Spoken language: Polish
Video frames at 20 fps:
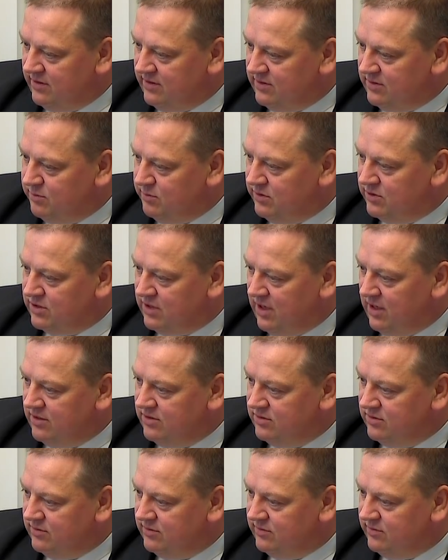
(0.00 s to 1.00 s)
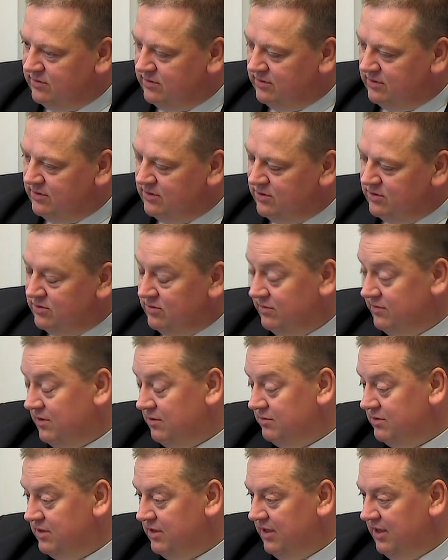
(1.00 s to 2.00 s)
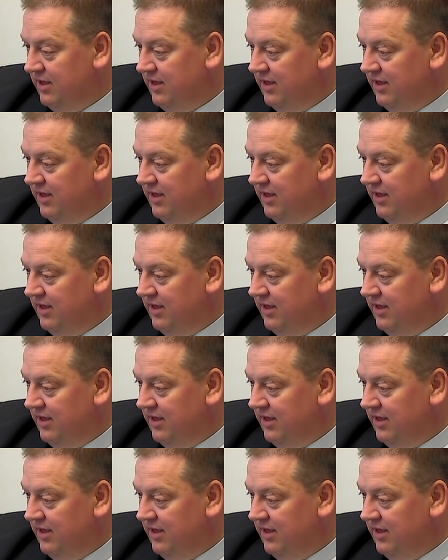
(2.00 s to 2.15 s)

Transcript: jest mieszkańców y, Suwałk,